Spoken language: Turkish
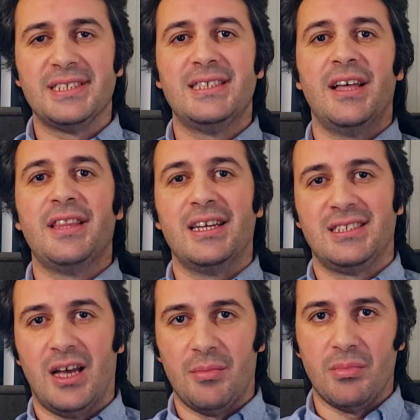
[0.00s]
standart
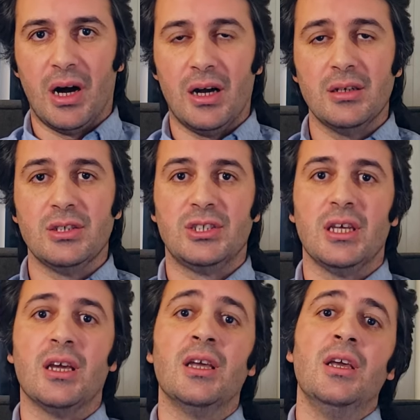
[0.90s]
sapma,
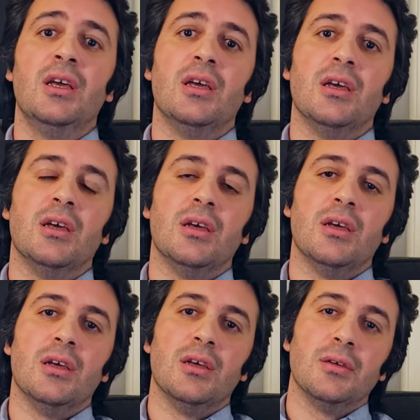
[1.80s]
işte
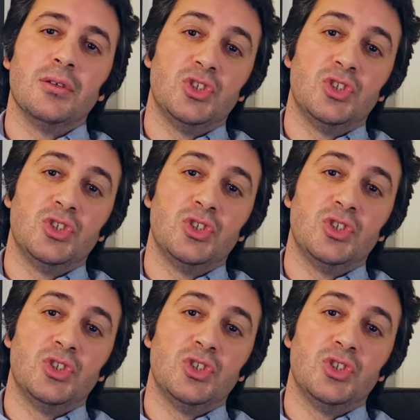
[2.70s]
e,